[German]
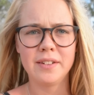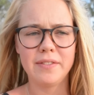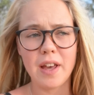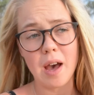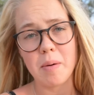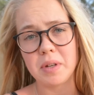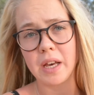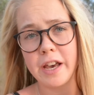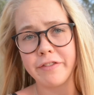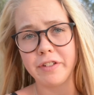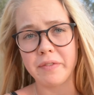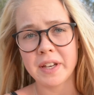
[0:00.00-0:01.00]
Wir haben die
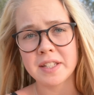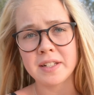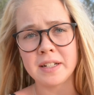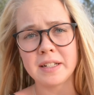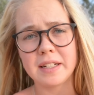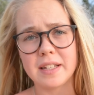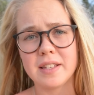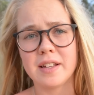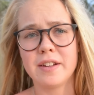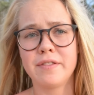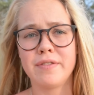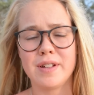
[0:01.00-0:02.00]
Reifen gewechselt, das
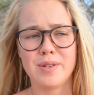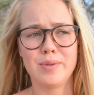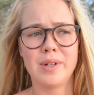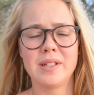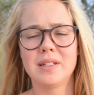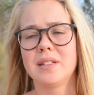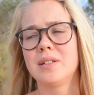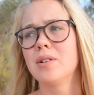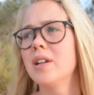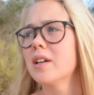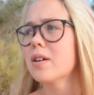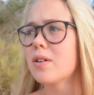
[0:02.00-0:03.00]
hat fast 160
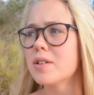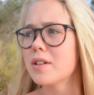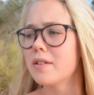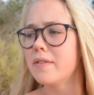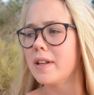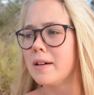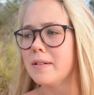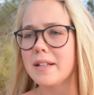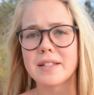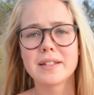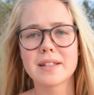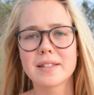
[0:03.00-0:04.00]
Dollar gekostet wieder.
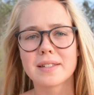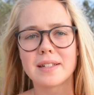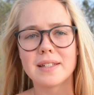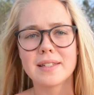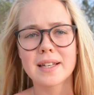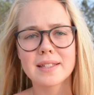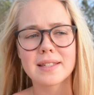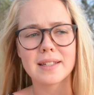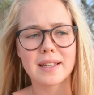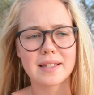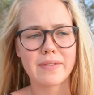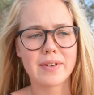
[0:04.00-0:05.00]
Das sind jetzt die sechs,
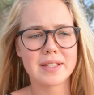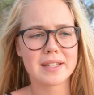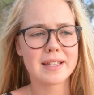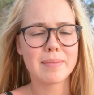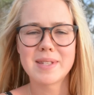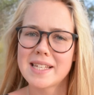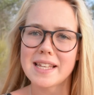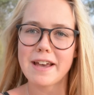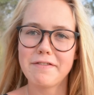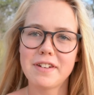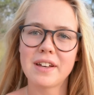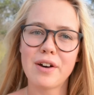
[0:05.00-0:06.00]
jetzt haben wir insgesamt sechs
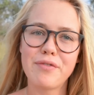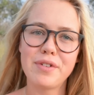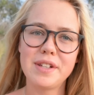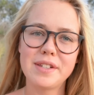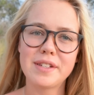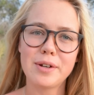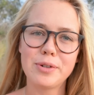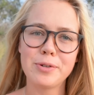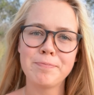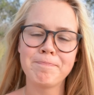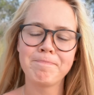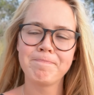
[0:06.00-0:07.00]
Reifen gekauft für dieses
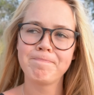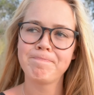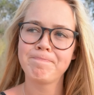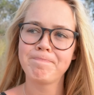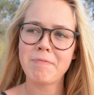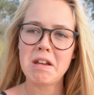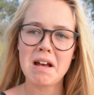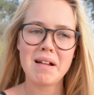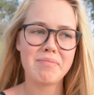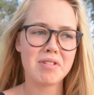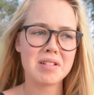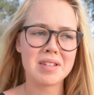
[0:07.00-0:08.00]
Auto.
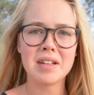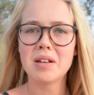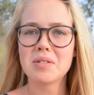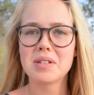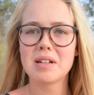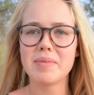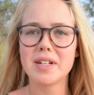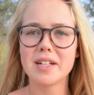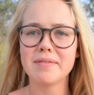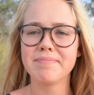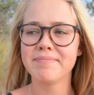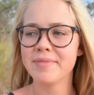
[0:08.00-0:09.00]
Innerhalb von 10.000
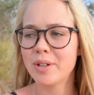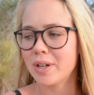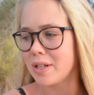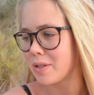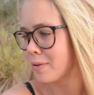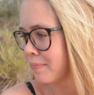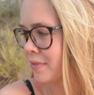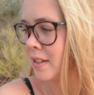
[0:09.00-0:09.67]
Kilometern oder so.